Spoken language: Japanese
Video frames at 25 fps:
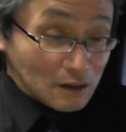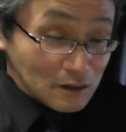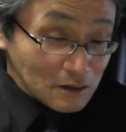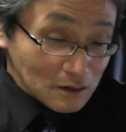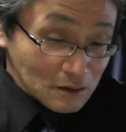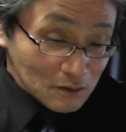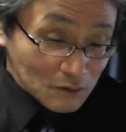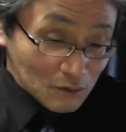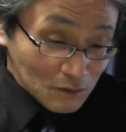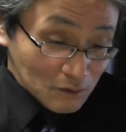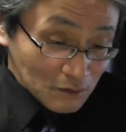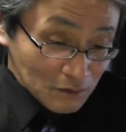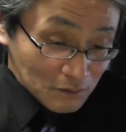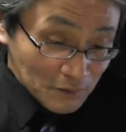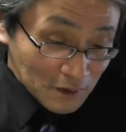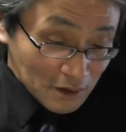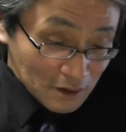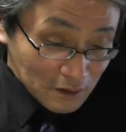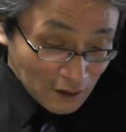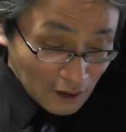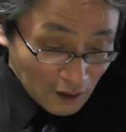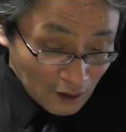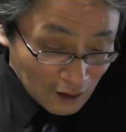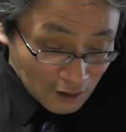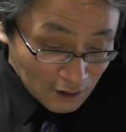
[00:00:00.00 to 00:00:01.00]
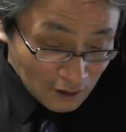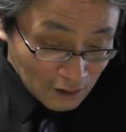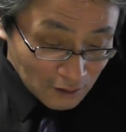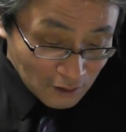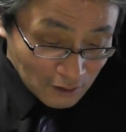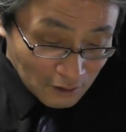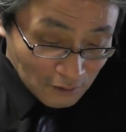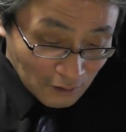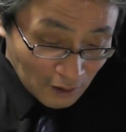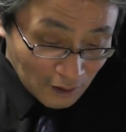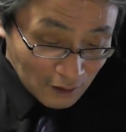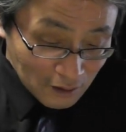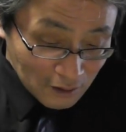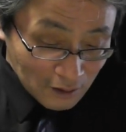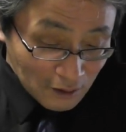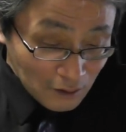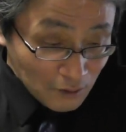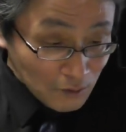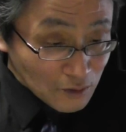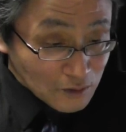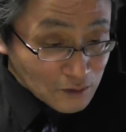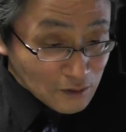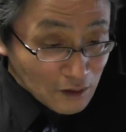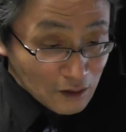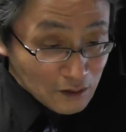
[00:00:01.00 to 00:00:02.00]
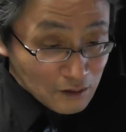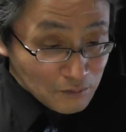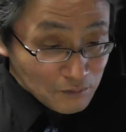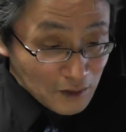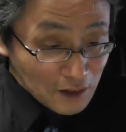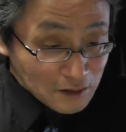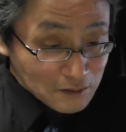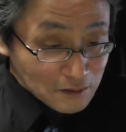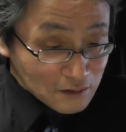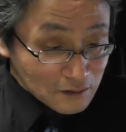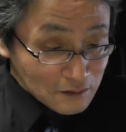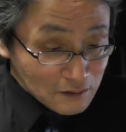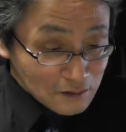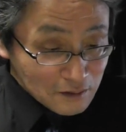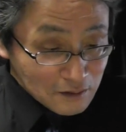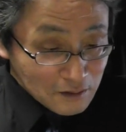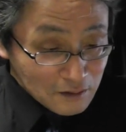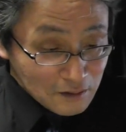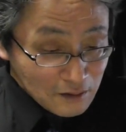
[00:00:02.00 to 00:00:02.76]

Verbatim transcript: 書き留めているわけでございます。